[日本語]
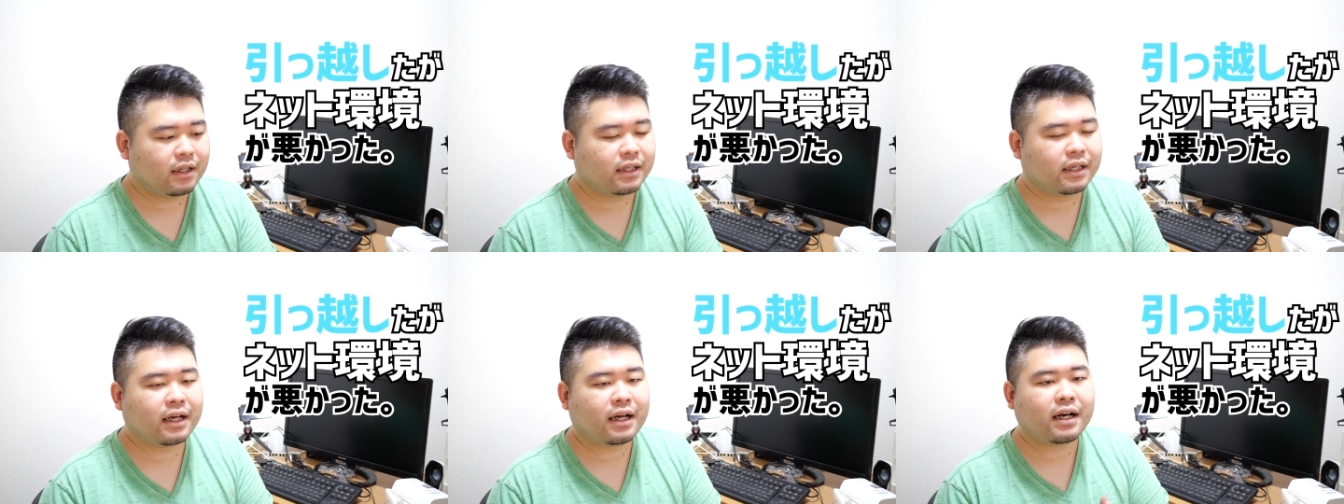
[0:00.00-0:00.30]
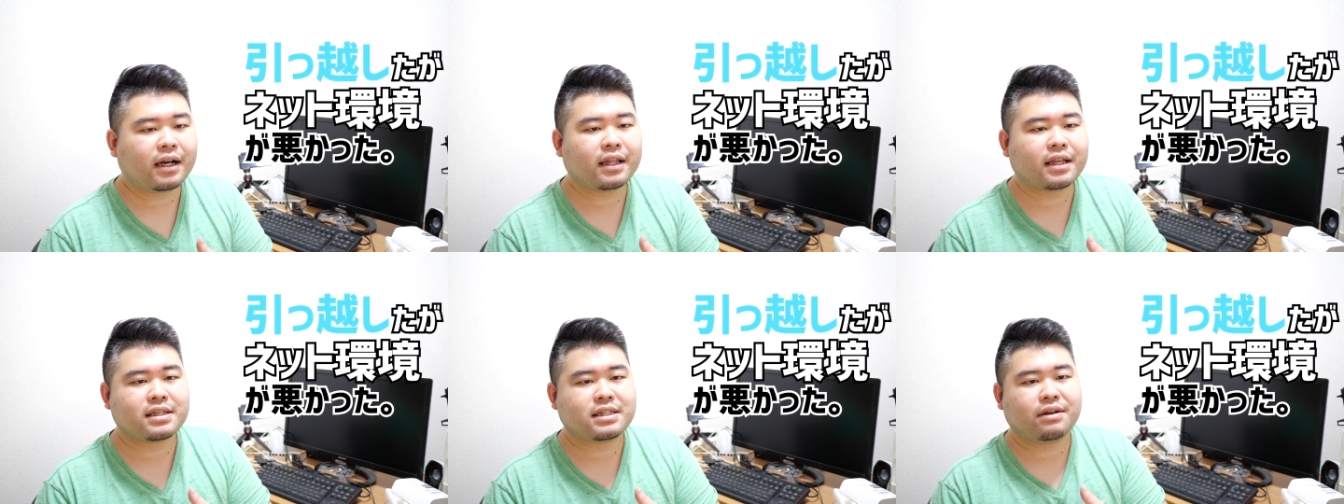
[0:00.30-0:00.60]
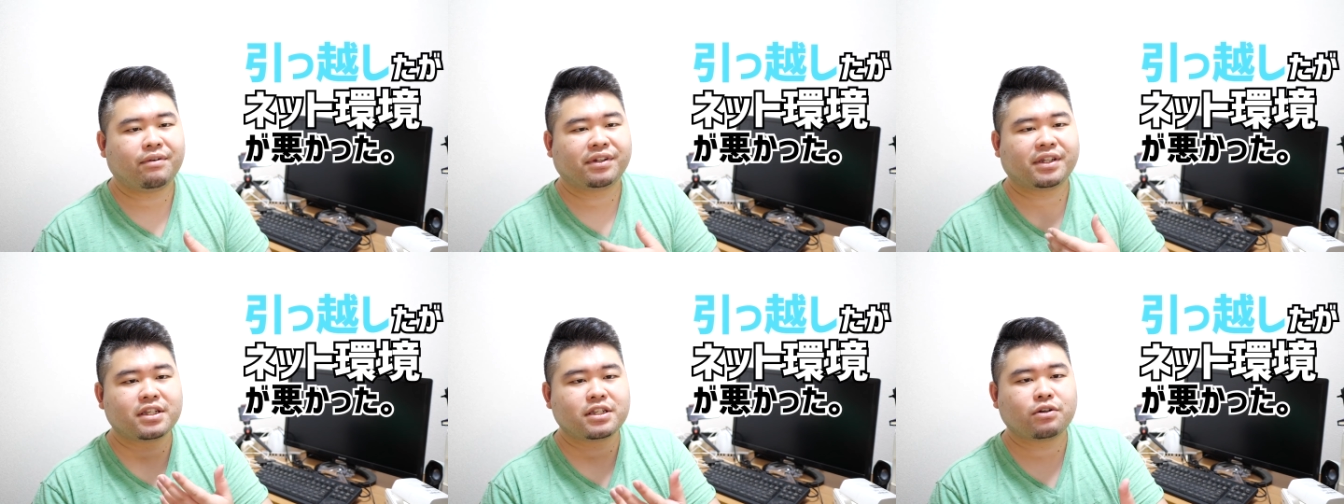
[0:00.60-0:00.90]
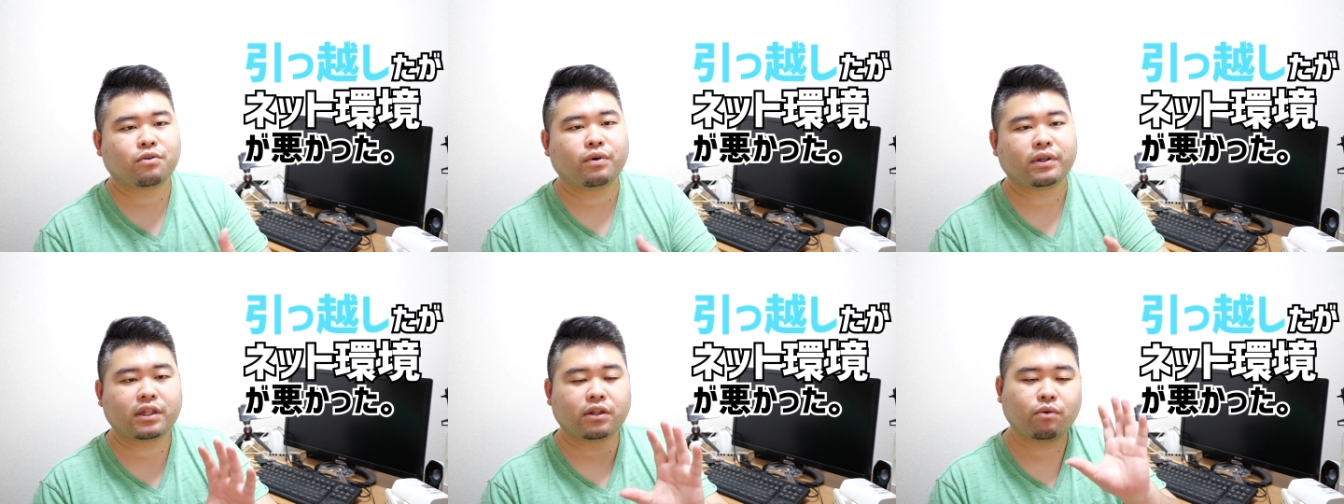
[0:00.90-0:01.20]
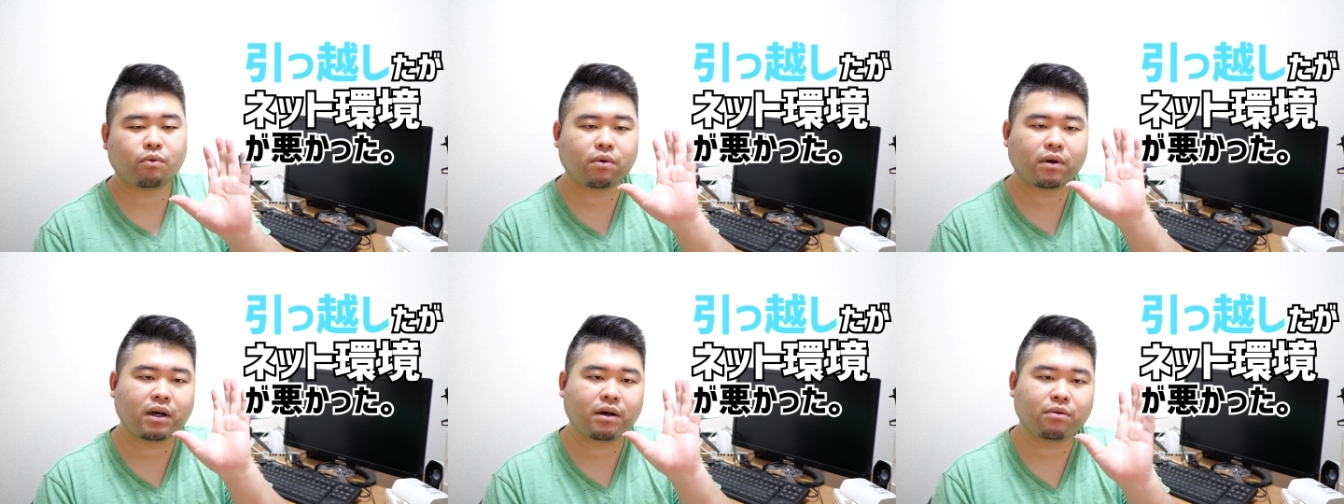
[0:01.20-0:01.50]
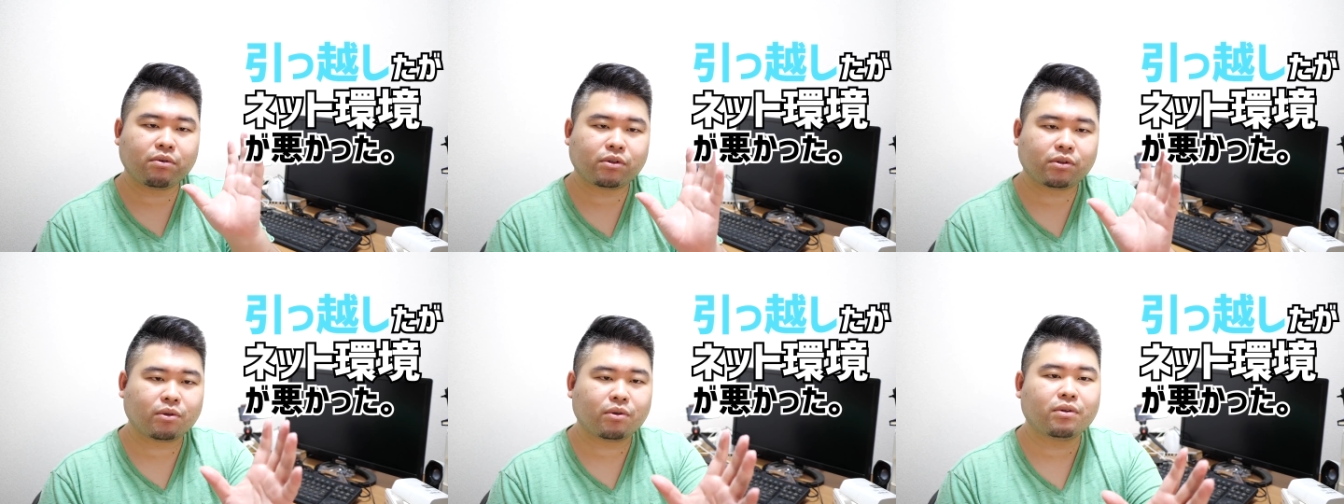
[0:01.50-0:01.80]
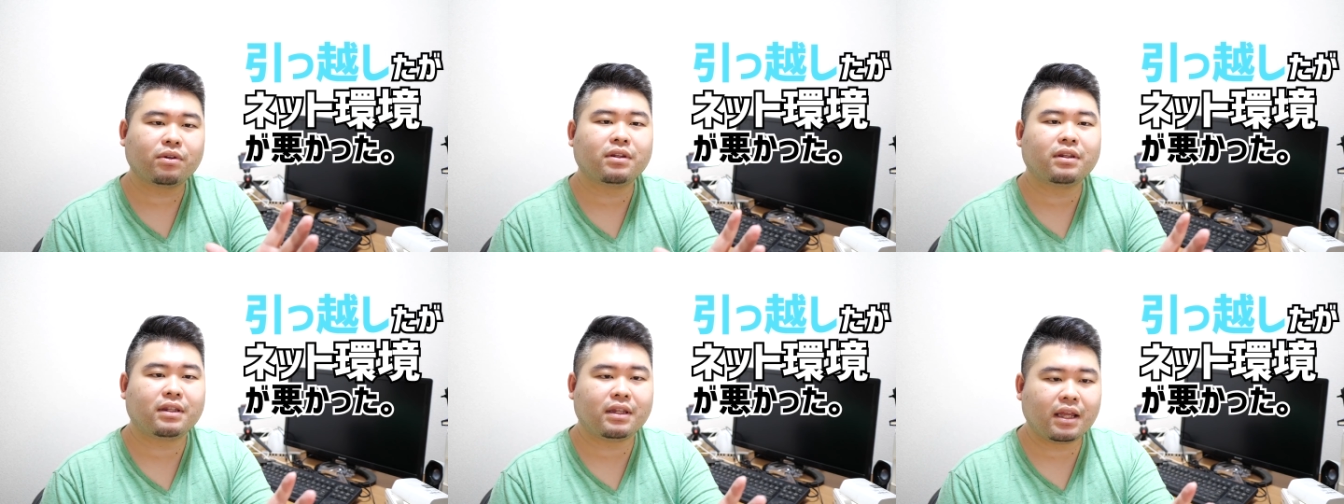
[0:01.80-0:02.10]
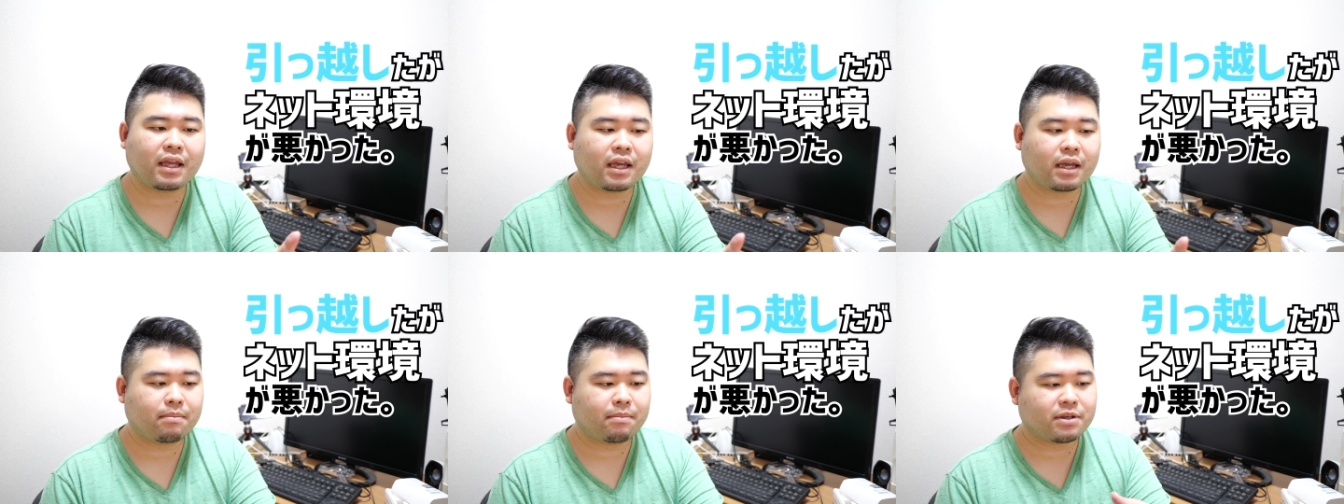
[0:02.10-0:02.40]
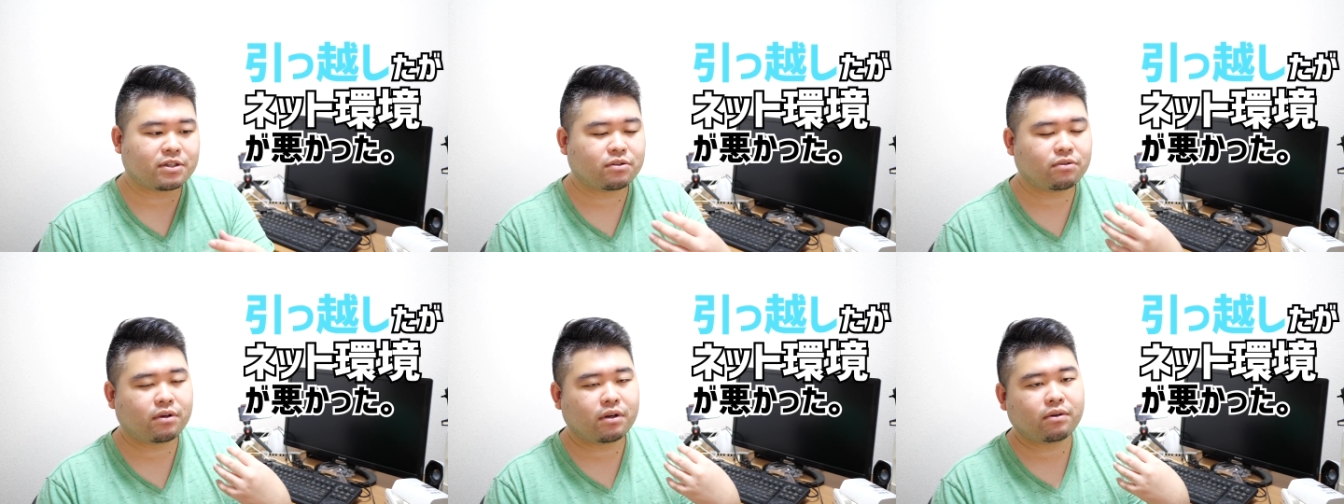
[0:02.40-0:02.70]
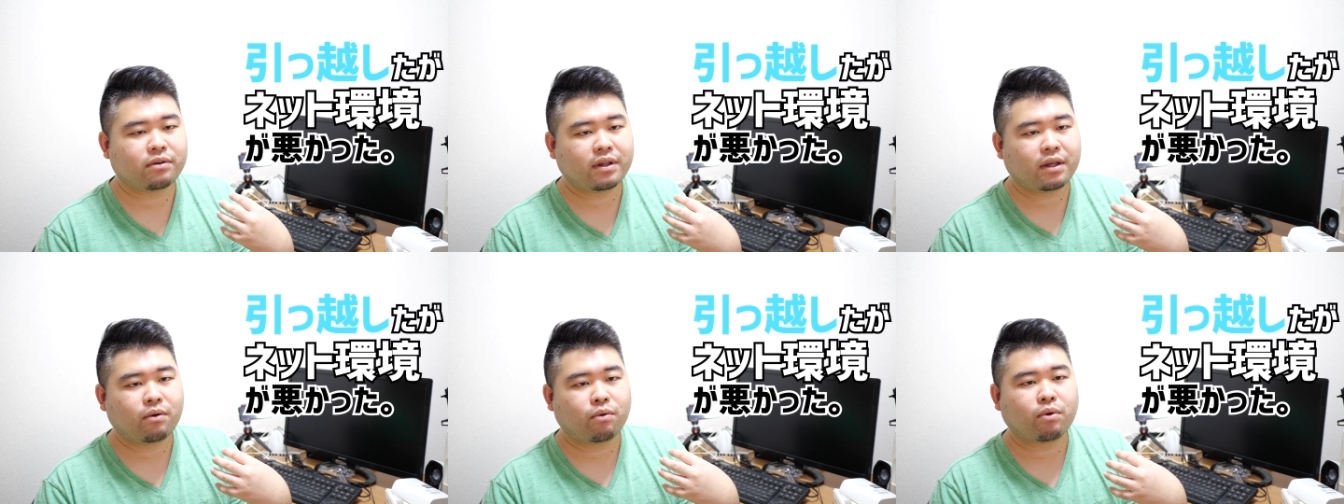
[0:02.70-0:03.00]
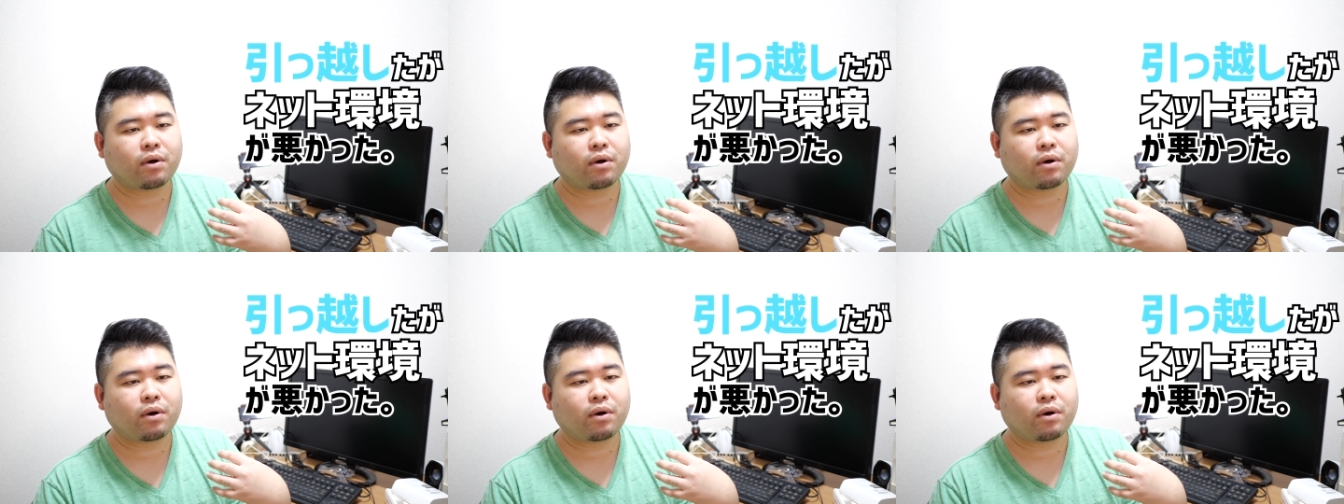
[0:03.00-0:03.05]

やはりですね、私こうやって動画を撮ってで、まあ、それをね、